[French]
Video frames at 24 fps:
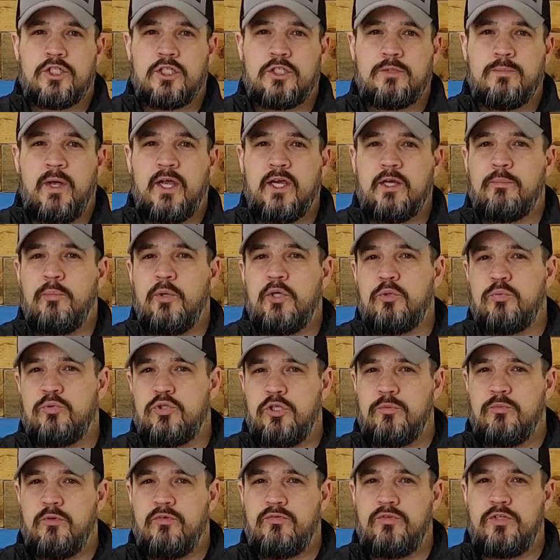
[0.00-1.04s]
j'espère pas être
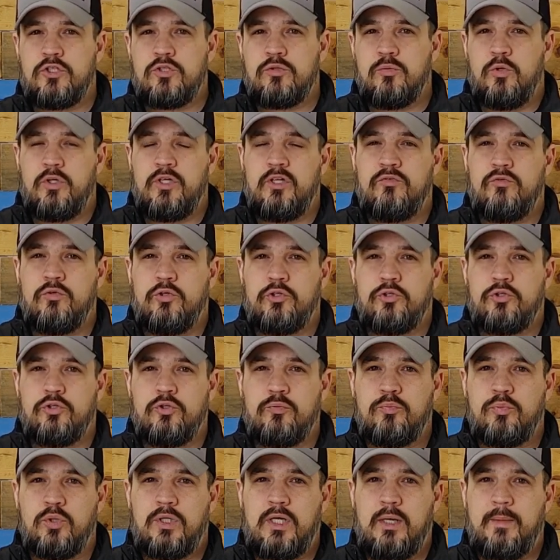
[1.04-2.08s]
obligé de me fier sur mon
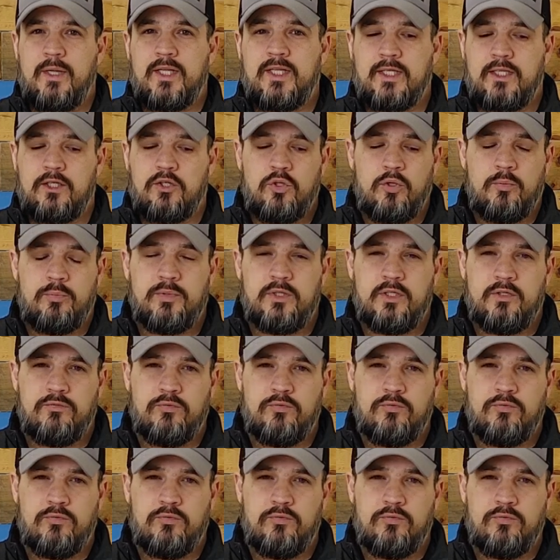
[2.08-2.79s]
inverter pour que la batterie coupe.